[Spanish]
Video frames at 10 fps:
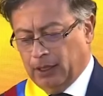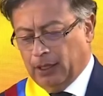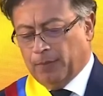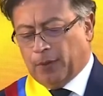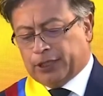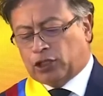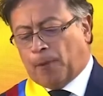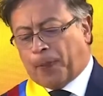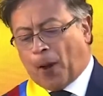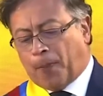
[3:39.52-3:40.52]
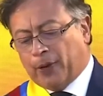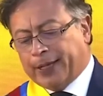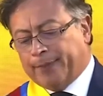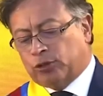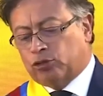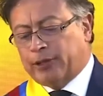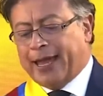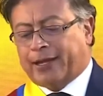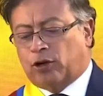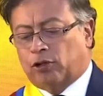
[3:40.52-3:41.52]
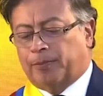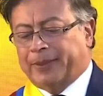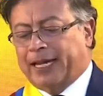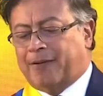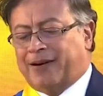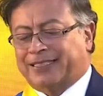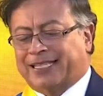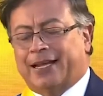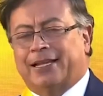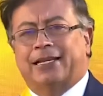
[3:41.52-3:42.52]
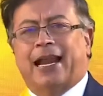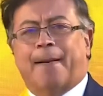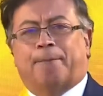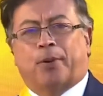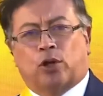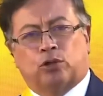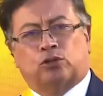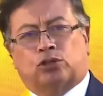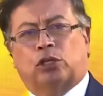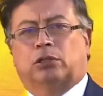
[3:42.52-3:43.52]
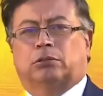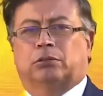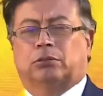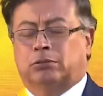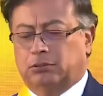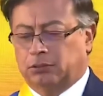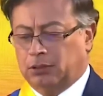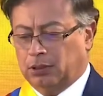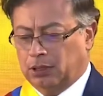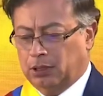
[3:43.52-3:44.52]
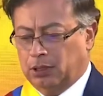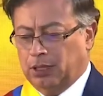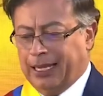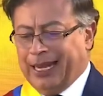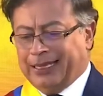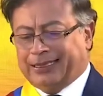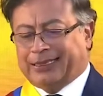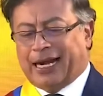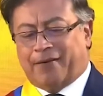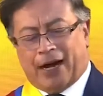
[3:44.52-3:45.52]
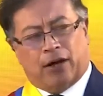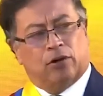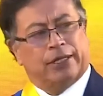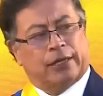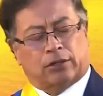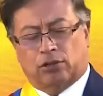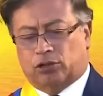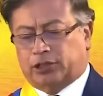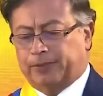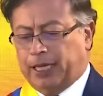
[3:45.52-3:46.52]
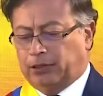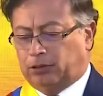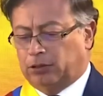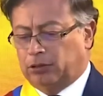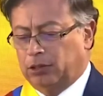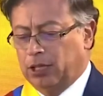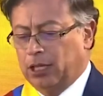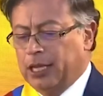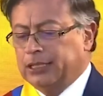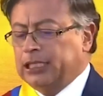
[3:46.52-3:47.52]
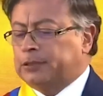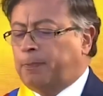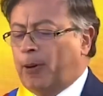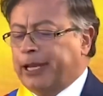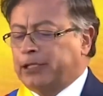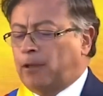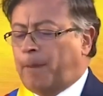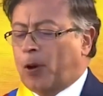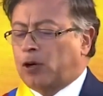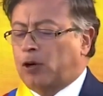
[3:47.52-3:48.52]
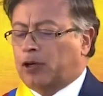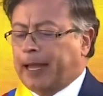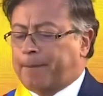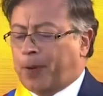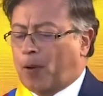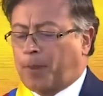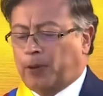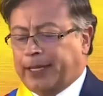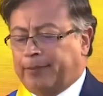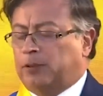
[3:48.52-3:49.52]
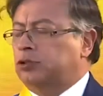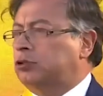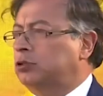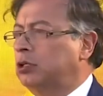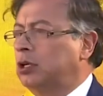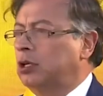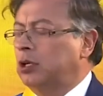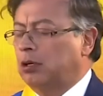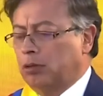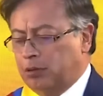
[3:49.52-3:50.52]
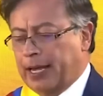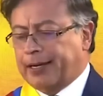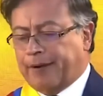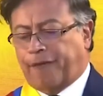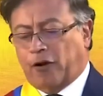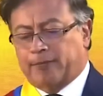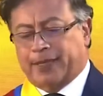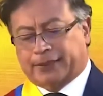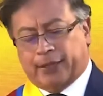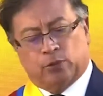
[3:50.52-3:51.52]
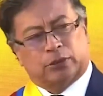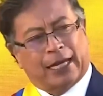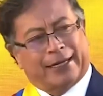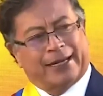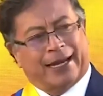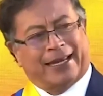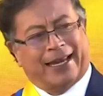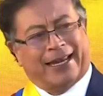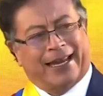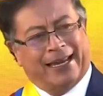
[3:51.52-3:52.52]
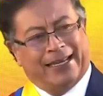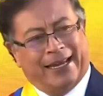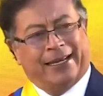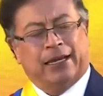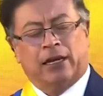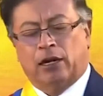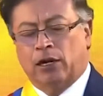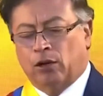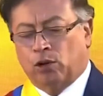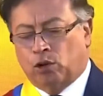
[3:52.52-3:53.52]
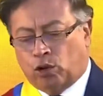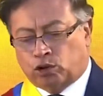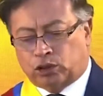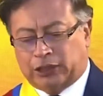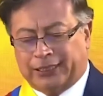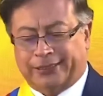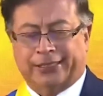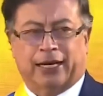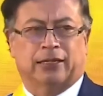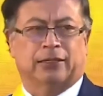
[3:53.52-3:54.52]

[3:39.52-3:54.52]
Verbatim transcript: Por eso proponemos una economía basada en la producción, el trabajo y el conocimiento. Y es por ello por lo que proponemos una reforma tributaria que genere justicia.